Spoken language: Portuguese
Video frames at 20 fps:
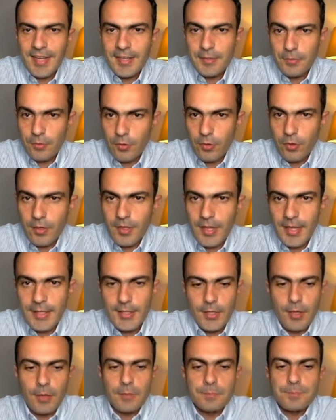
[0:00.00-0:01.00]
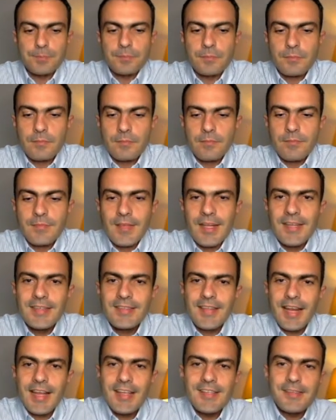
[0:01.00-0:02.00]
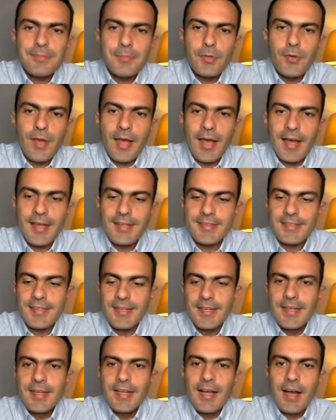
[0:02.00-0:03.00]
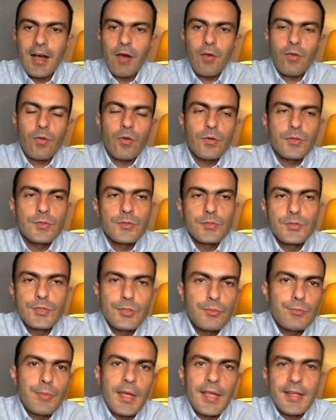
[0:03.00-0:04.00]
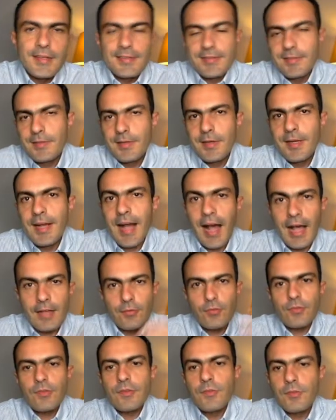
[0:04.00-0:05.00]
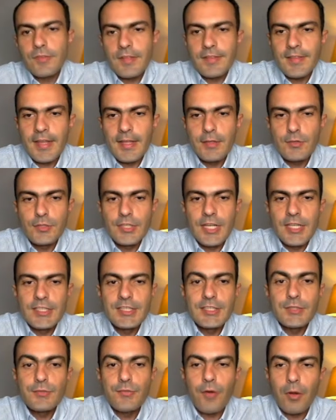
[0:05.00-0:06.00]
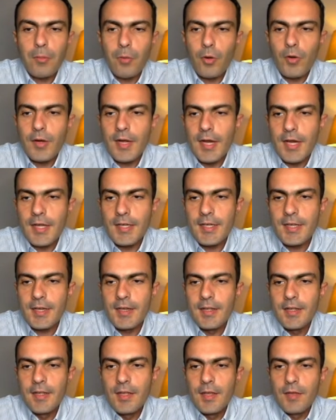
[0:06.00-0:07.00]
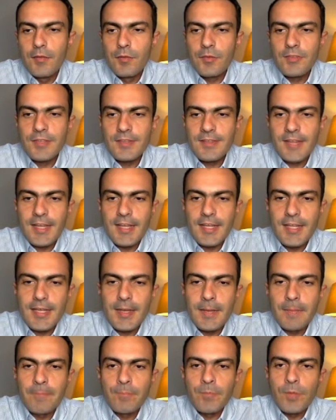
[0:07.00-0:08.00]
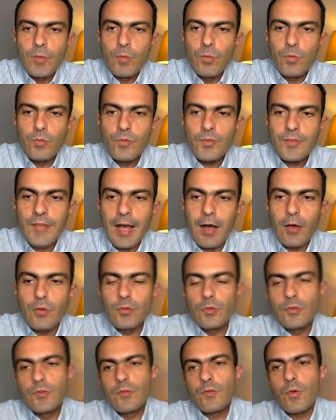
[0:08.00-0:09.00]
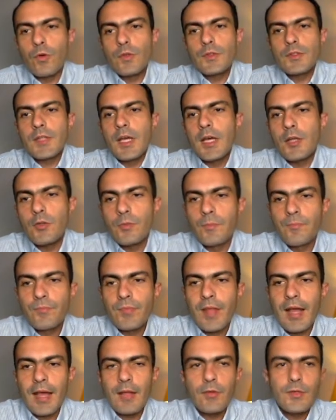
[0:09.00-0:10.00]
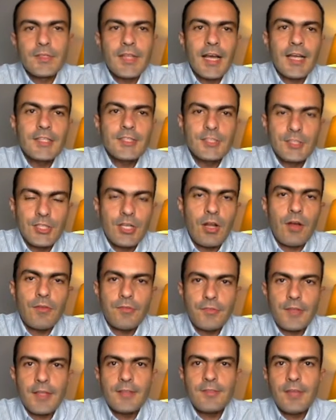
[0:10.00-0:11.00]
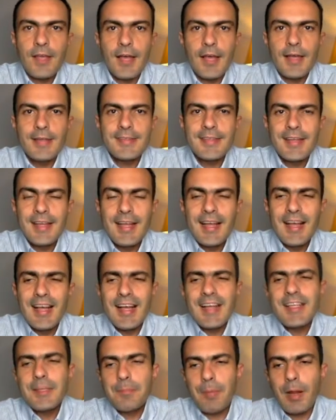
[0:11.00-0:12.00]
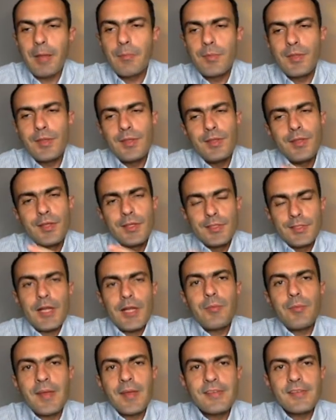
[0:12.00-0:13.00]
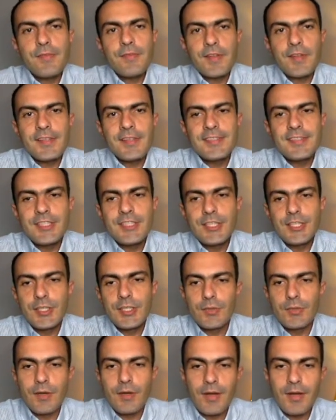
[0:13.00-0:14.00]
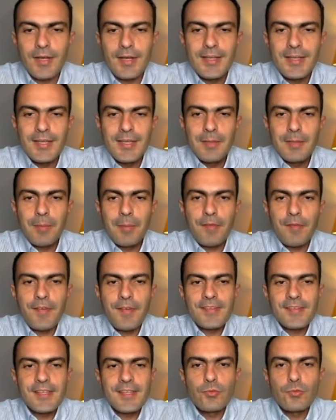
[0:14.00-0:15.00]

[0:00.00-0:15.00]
Eu vou colocar aqui, ó, 3.000 reais ao longo de um mês, gastos que você tem no dia a dia de forma orgânica você teria um saldo descontando anuidade de 900 reais. Aqui para mim já começa a fazer sentido. Agora, para fazer